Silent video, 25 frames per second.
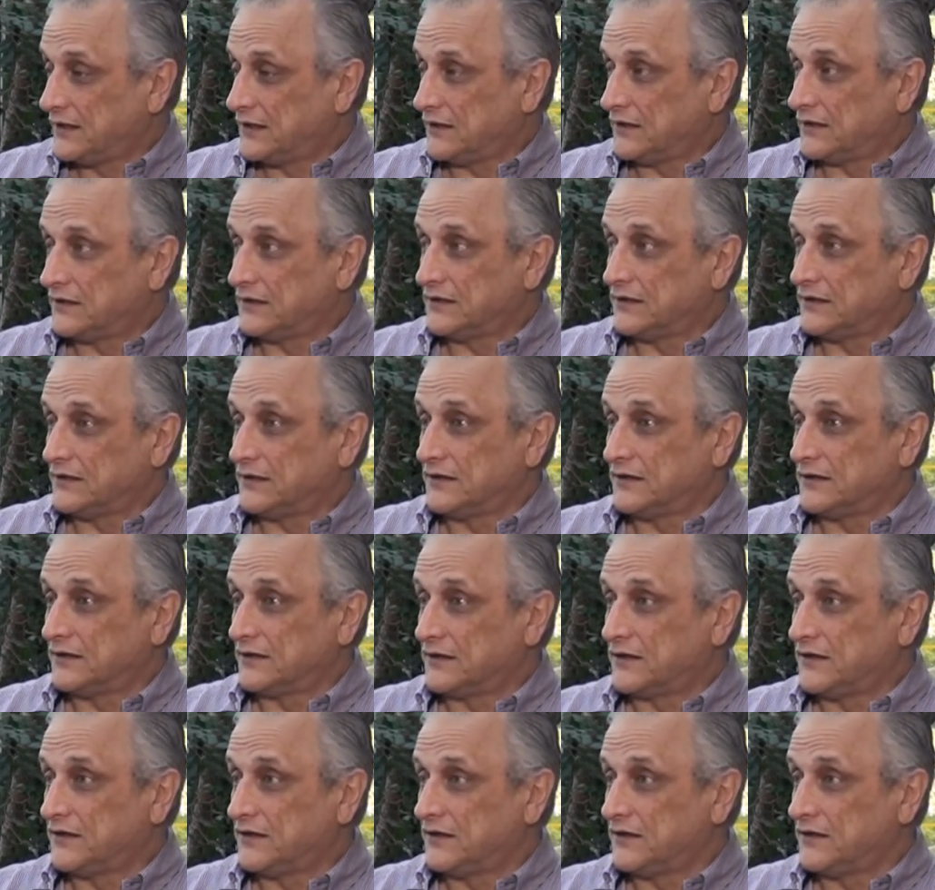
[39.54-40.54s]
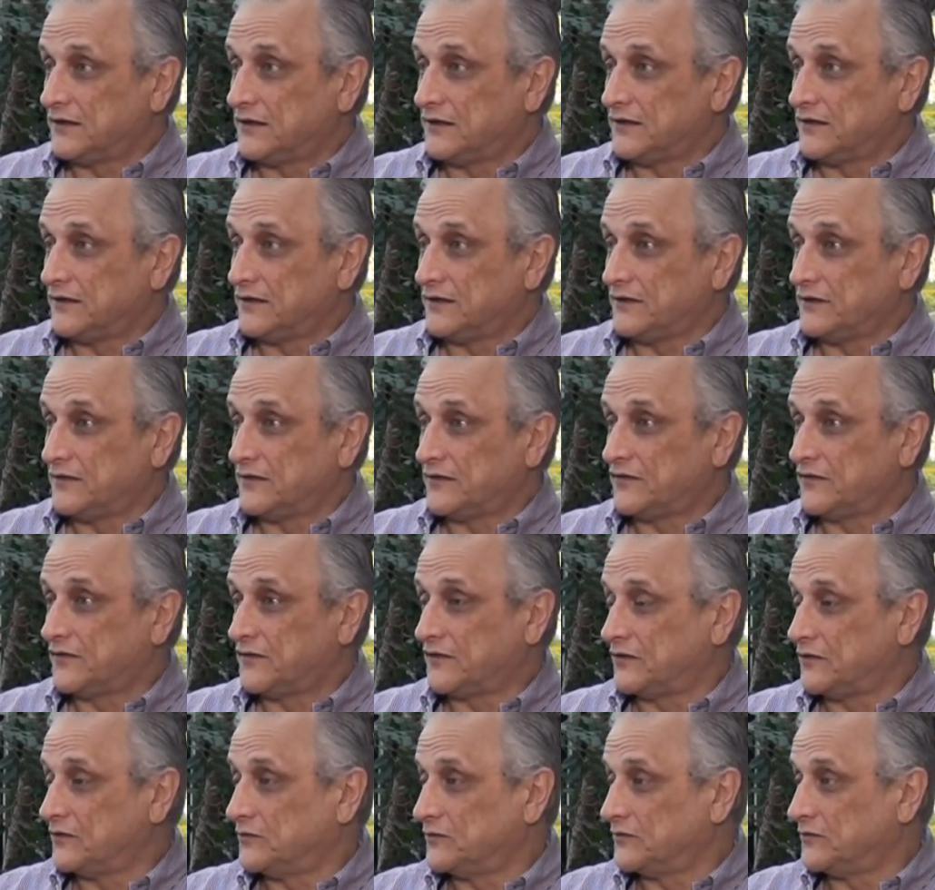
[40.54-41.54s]
uh, que
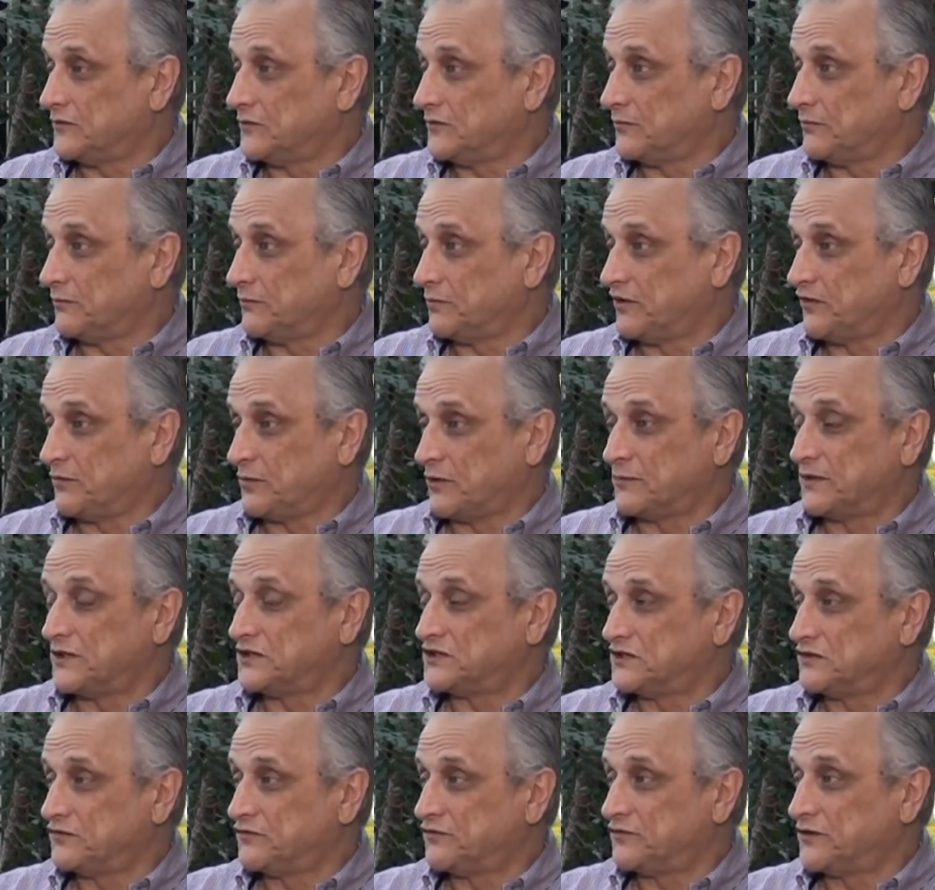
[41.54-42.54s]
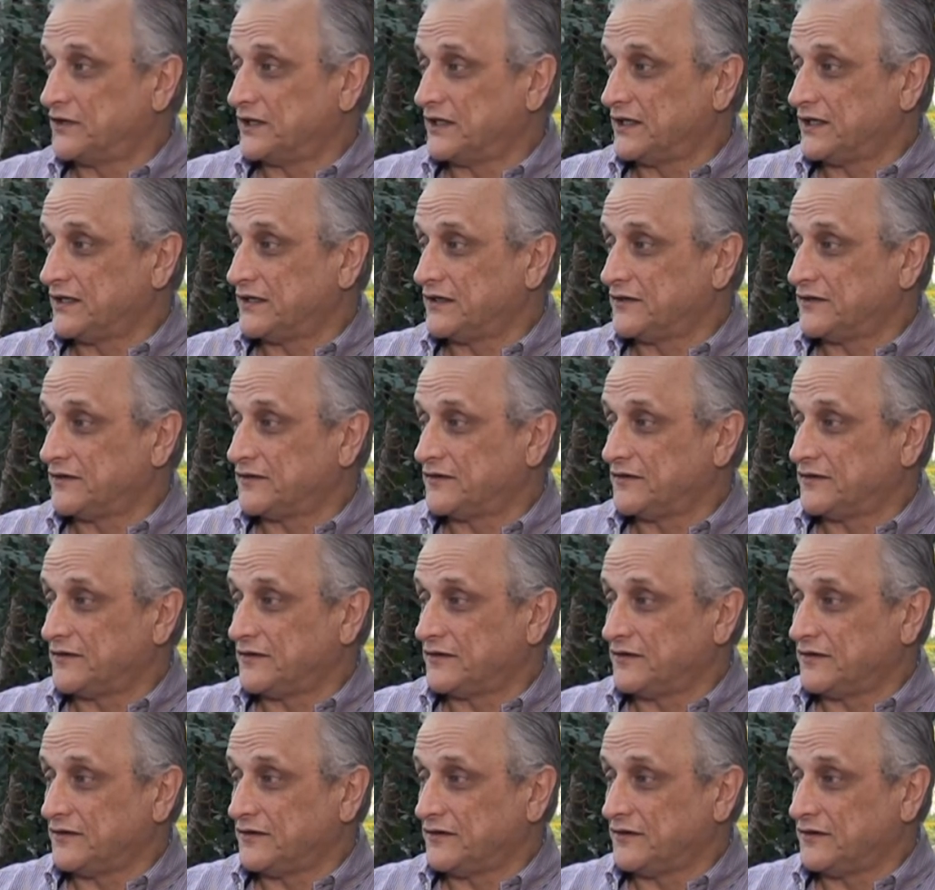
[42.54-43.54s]
estão principalmente em férias e,
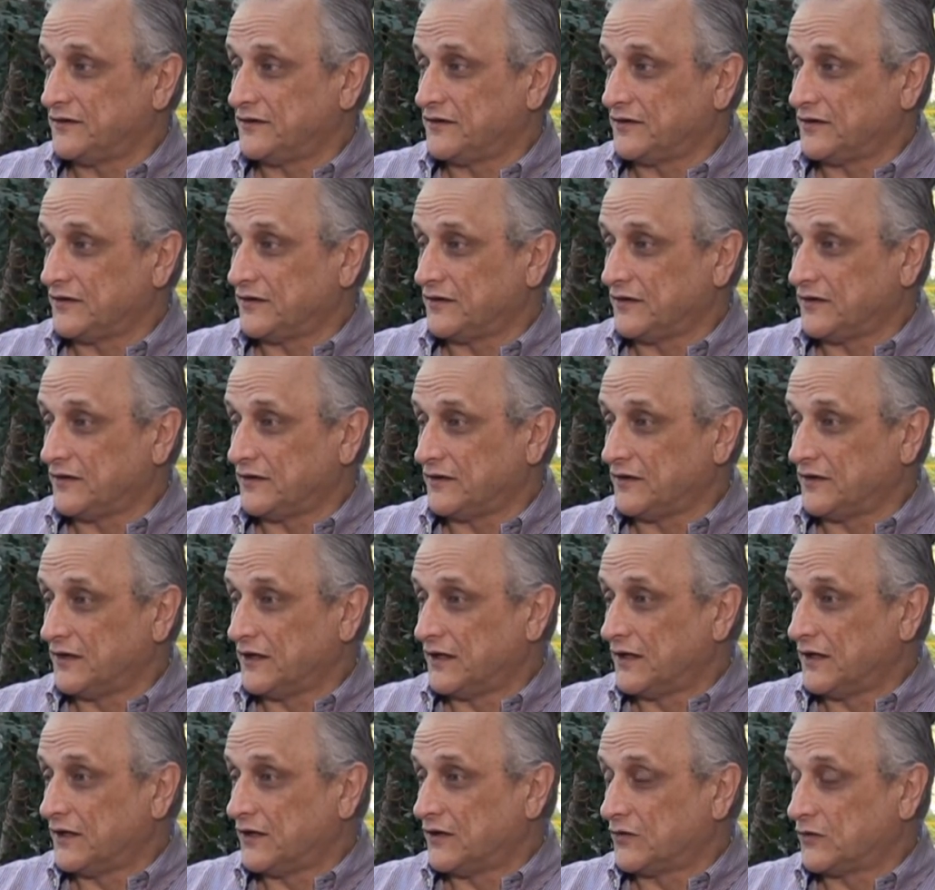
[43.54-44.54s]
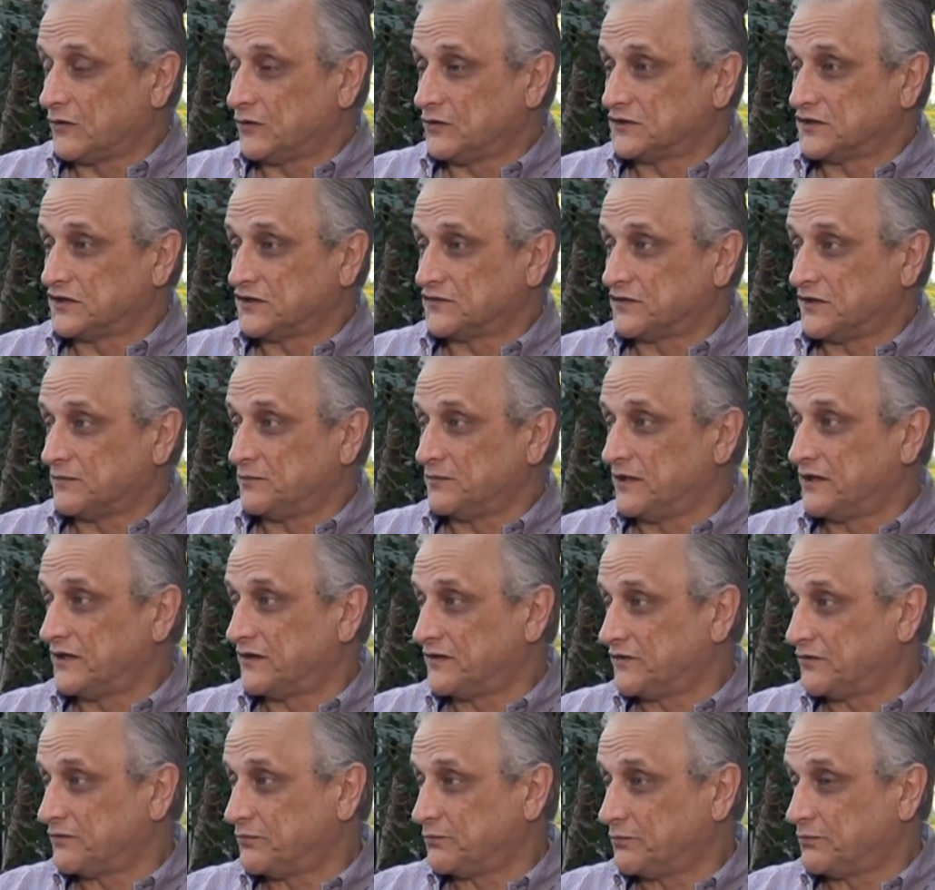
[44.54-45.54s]
e cujas
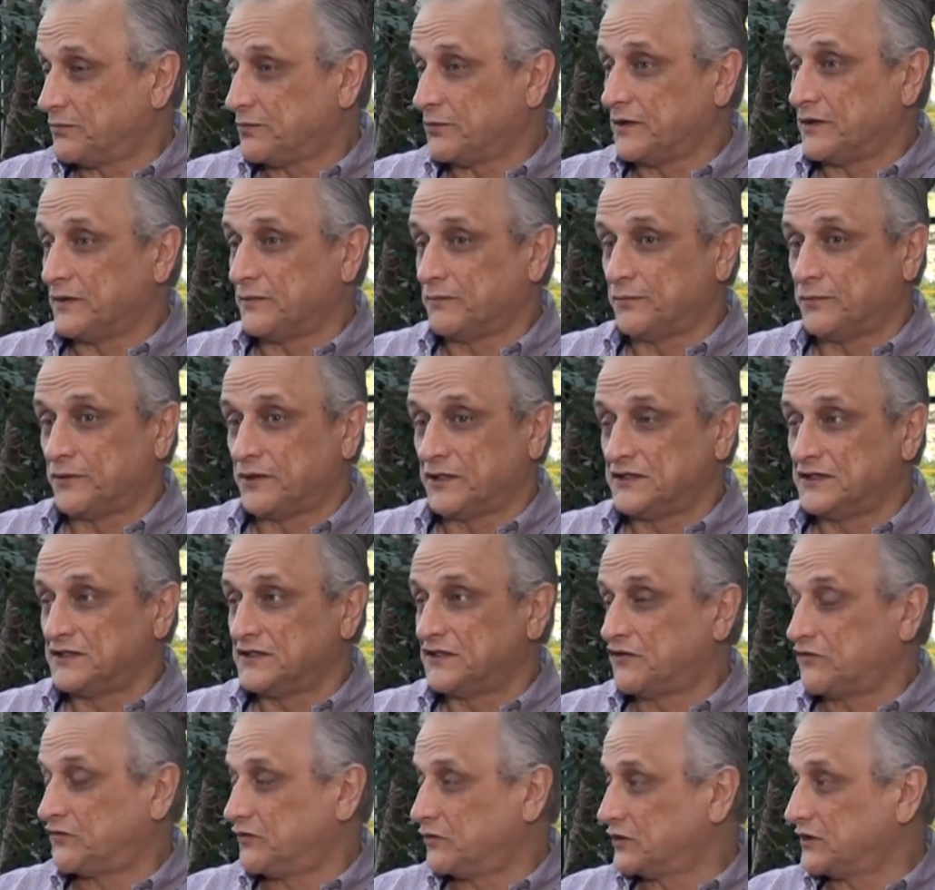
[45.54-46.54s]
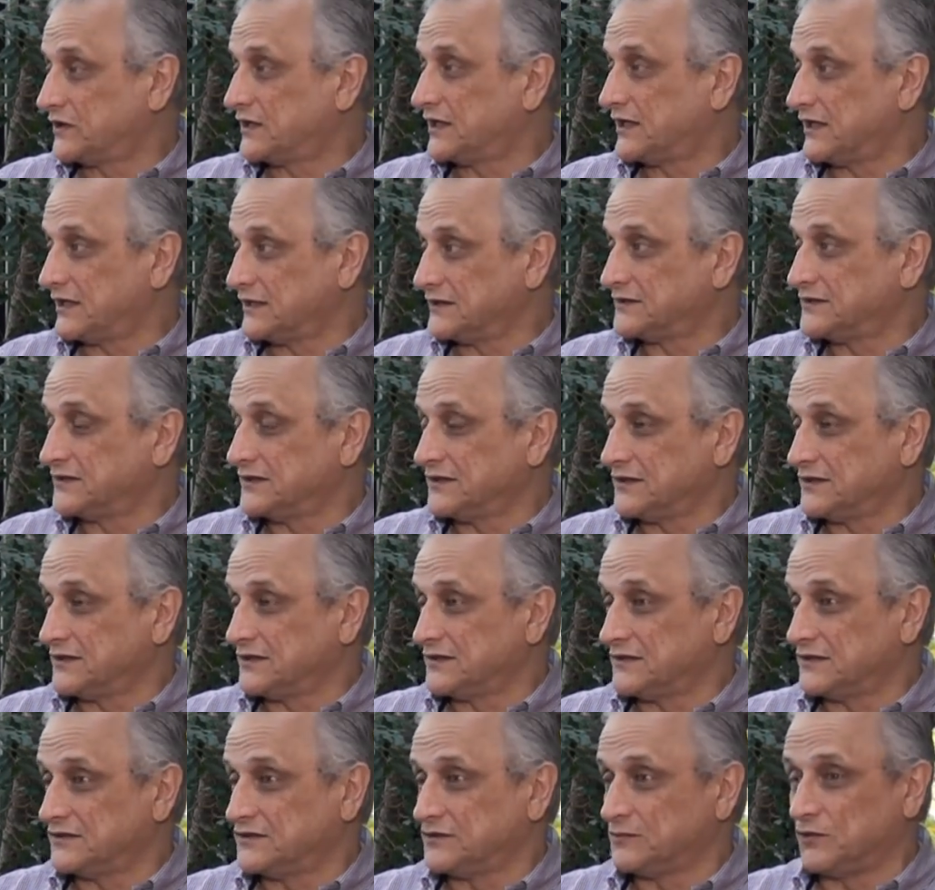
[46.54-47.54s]
famílias uh, podem desfrutar
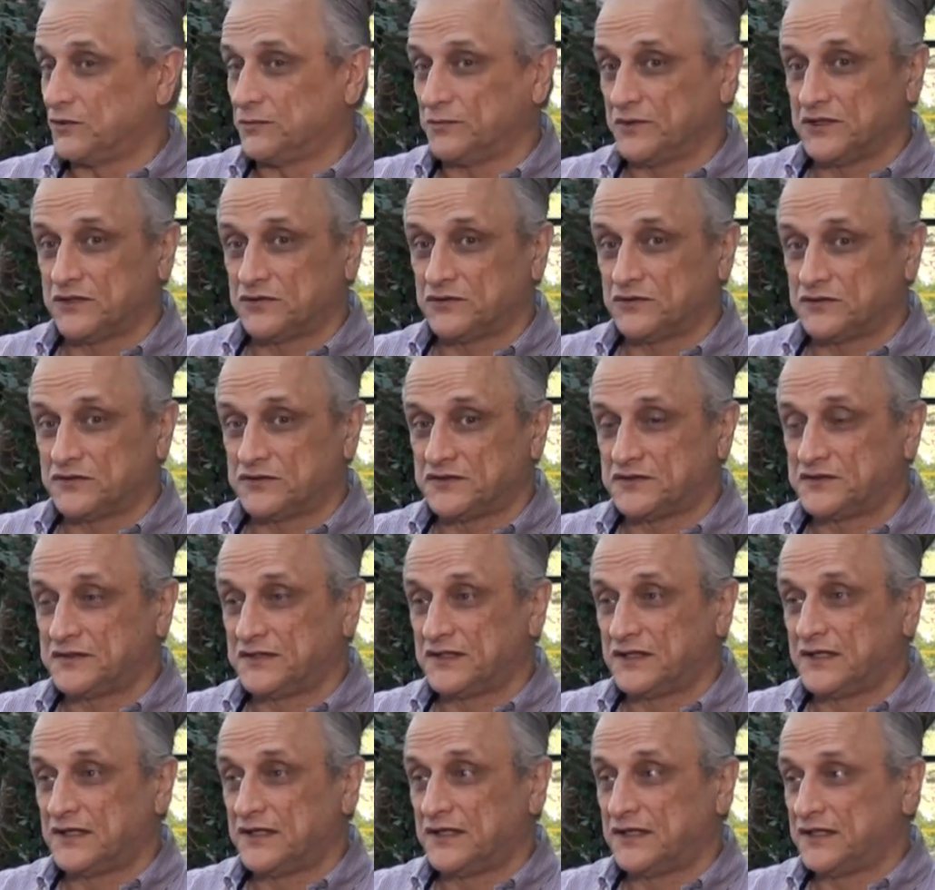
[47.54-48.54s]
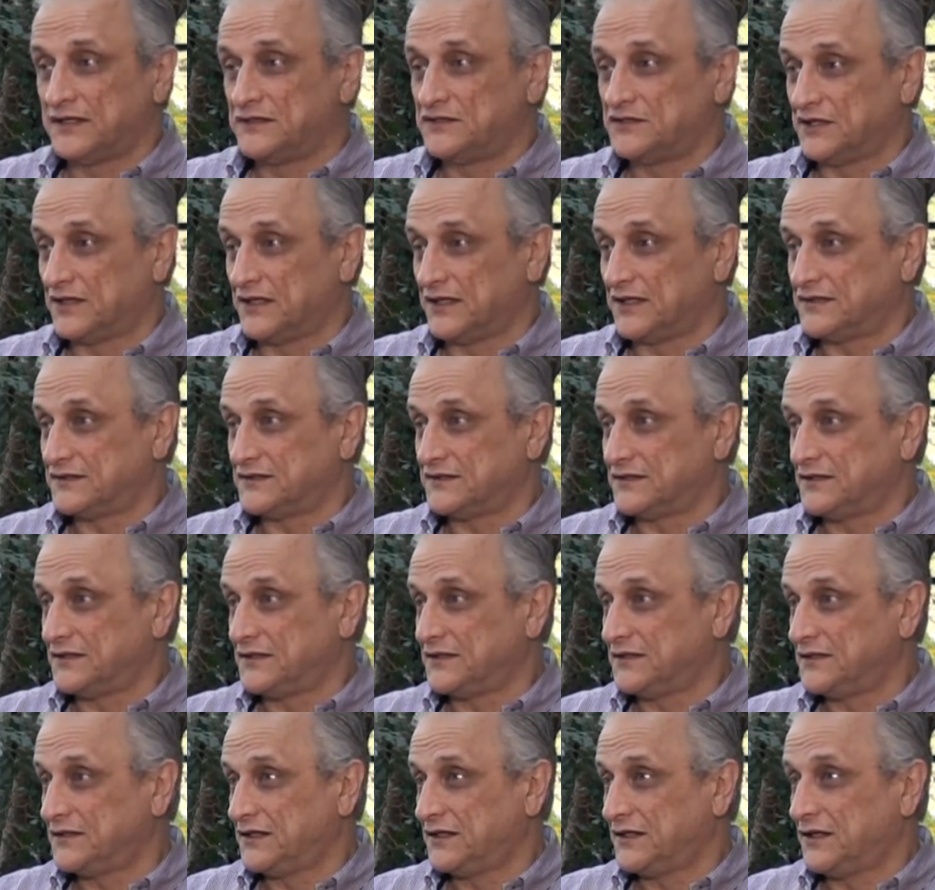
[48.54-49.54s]
assim ah, de momentos de
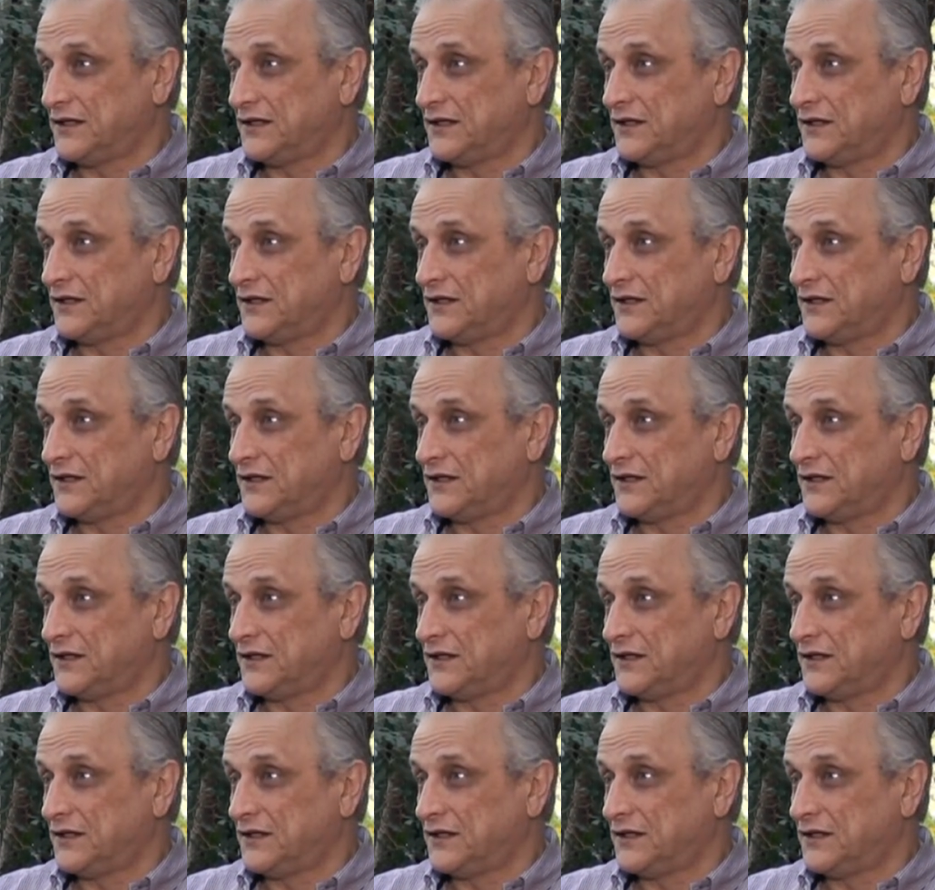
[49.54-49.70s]
lazer.